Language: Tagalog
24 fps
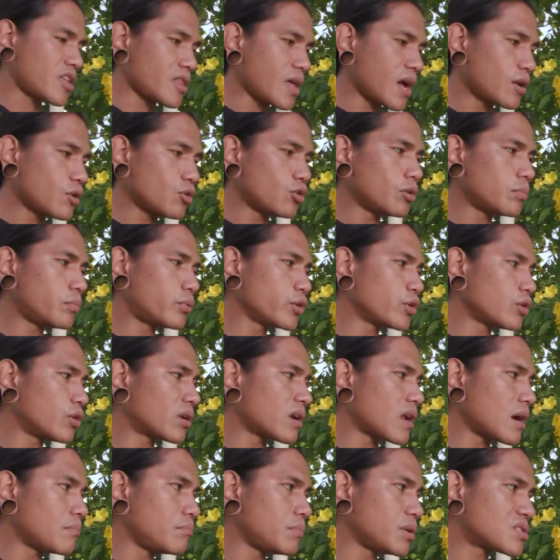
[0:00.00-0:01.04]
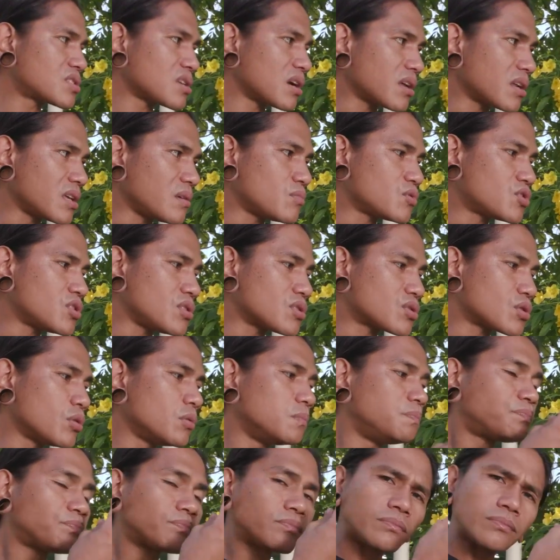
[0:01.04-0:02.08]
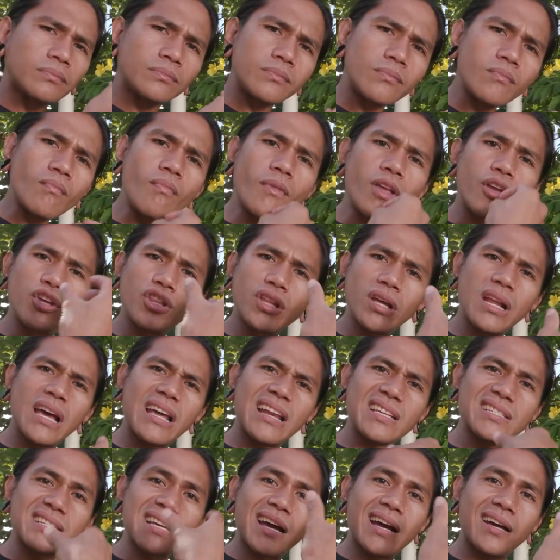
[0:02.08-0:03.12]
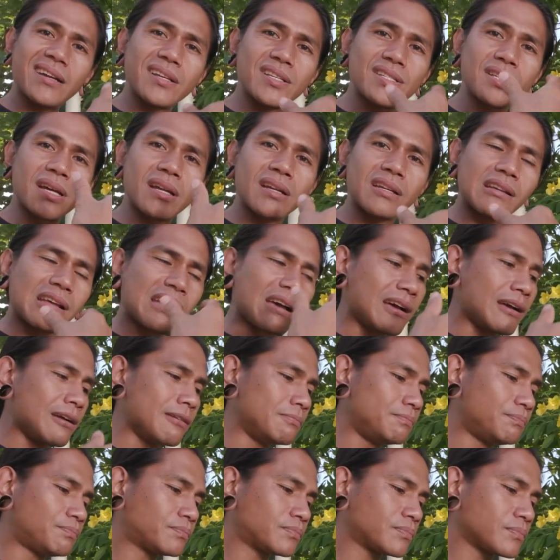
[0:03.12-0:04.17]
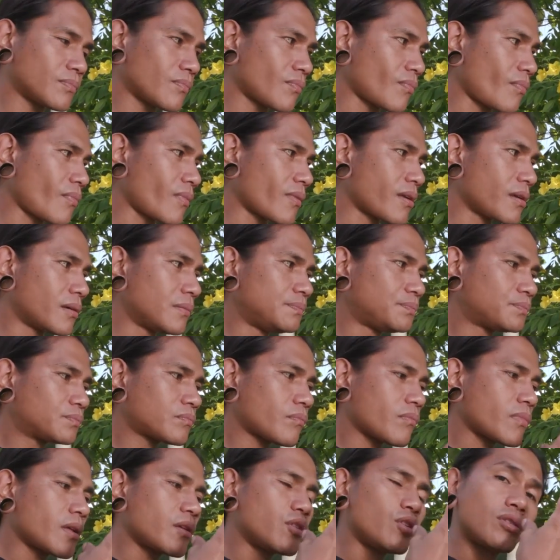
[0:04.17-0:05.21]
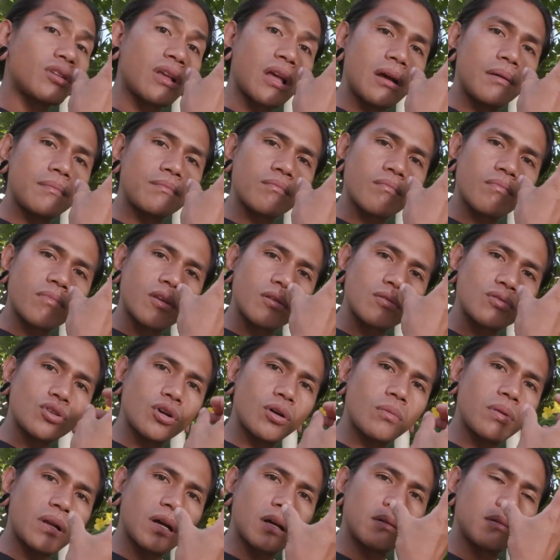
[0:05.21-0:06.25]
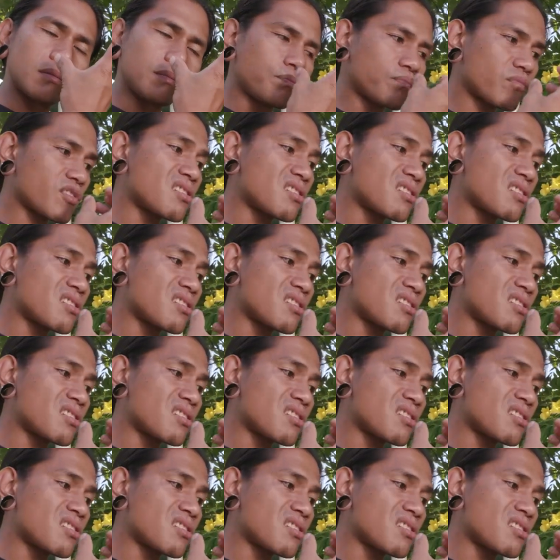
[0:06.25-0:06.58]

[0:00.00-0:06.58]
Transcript: hinalo ko po yung crab meat sa cream cheese. So, hinalalasahan ni sir na yun nga, mm. sobrang